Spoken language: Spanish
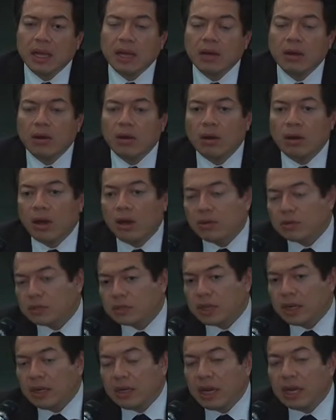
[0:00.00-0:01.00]

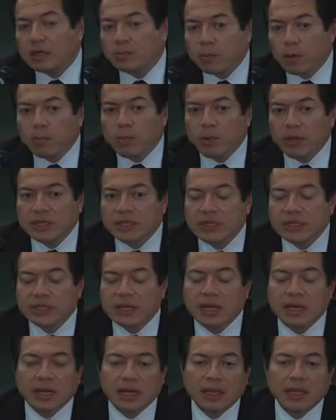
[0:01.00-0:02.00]
las propuestas
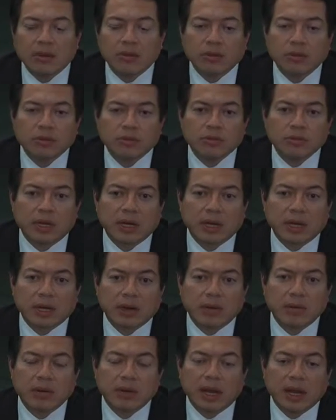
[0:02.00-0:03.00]
que el día de hoy nos
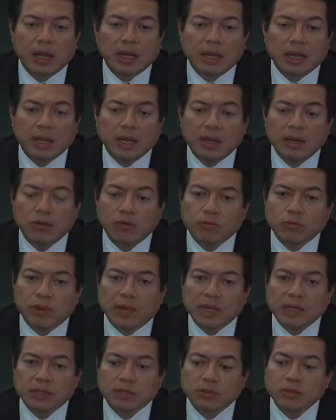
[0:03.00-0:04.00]
trajeron aquí los
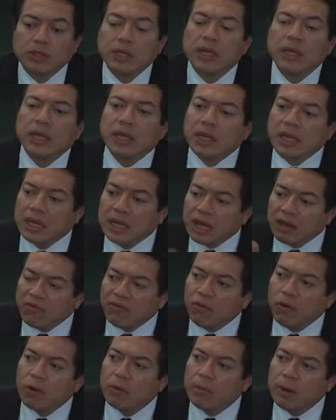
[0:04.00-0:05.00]
maestros y que
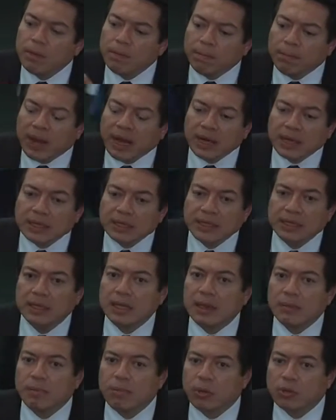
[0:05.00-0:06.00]
formen parte
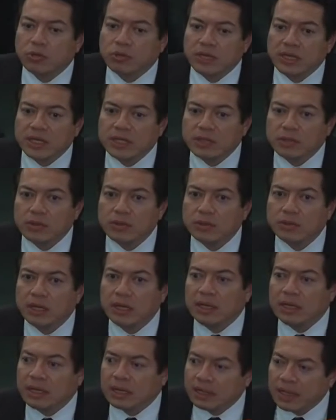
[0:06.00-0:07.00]
del proceso
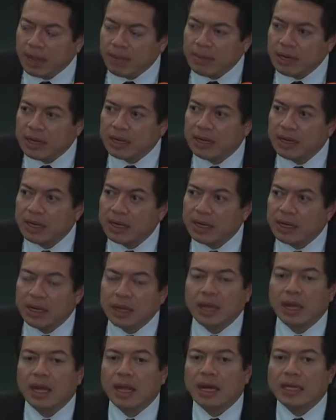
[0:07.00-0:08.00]
del dictamen,
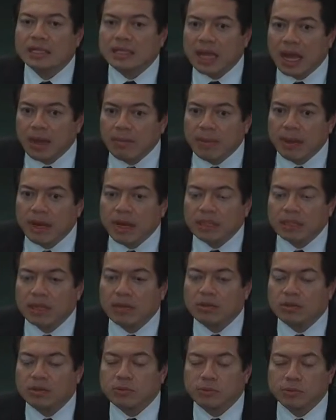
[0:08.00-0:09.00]
que las cámaras,
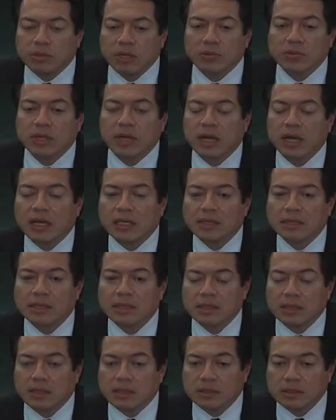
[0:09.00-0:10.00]
que los diputados, que
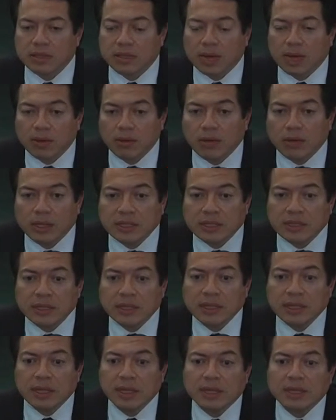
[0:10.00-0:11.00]
los eh, senadores
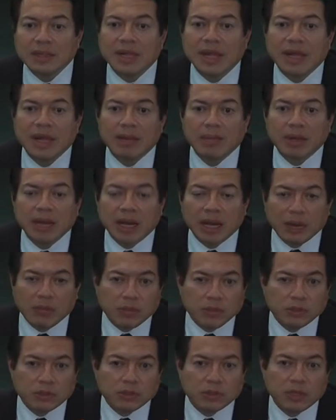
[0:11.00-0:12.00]

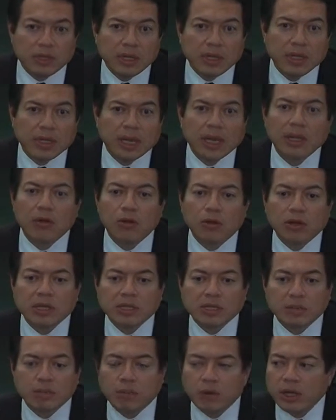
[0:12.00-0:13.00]
deliberemos qué es lo
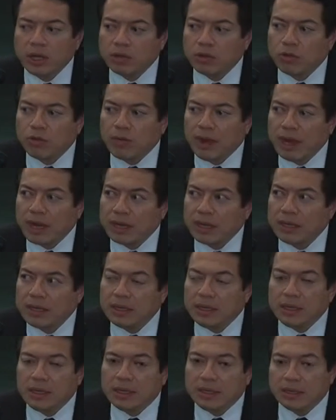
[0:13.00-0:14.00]
que se puede tomar
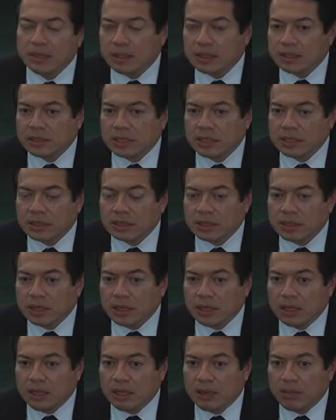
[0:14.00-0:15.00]
de estas
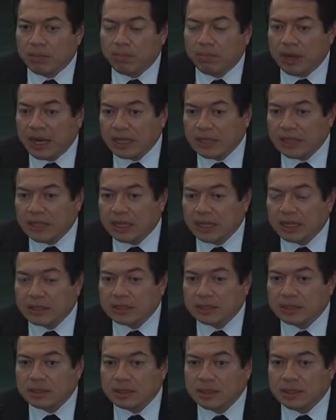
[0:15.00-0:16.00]
eh,
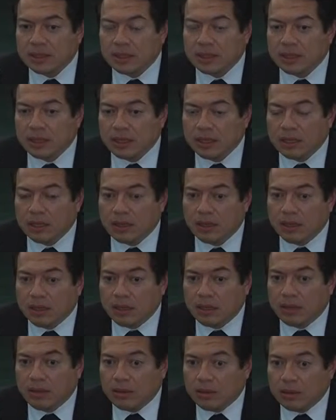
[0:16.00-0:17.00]
pláticas
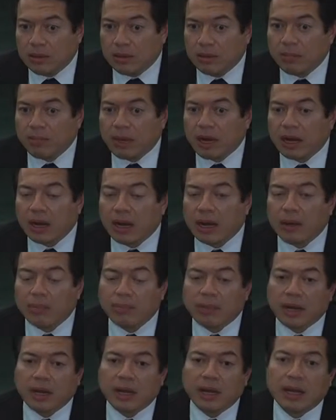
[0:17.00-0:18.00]
y,
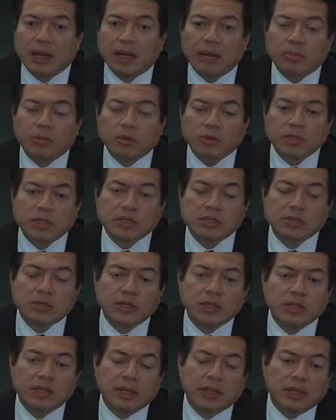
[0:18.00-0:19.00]
para, el proceso
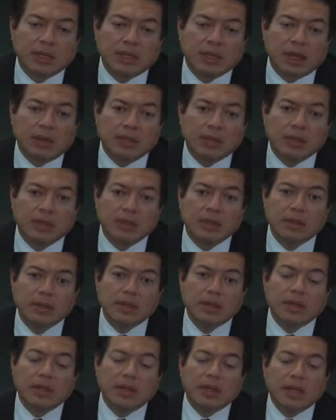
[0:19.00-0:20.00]
de, dictamen.
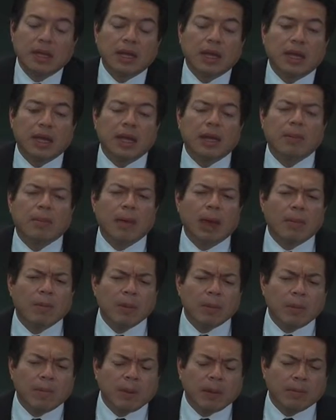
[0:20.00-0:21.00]
Eh, a
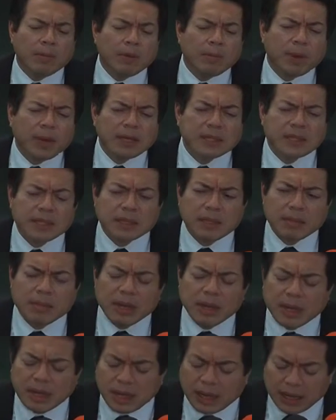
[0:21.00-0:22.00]
mí me, parece
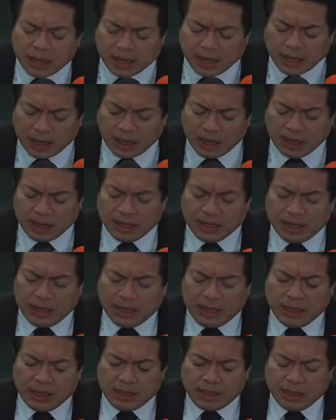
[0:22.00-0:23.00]
también que
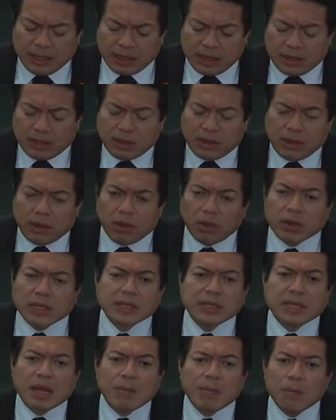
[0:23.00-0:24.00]
creo
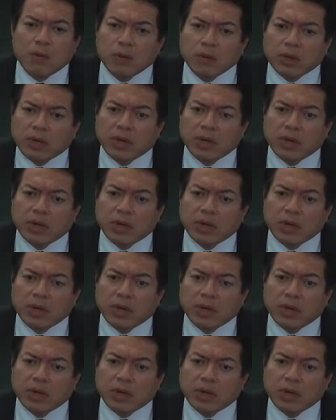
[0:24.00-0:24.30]
que está muy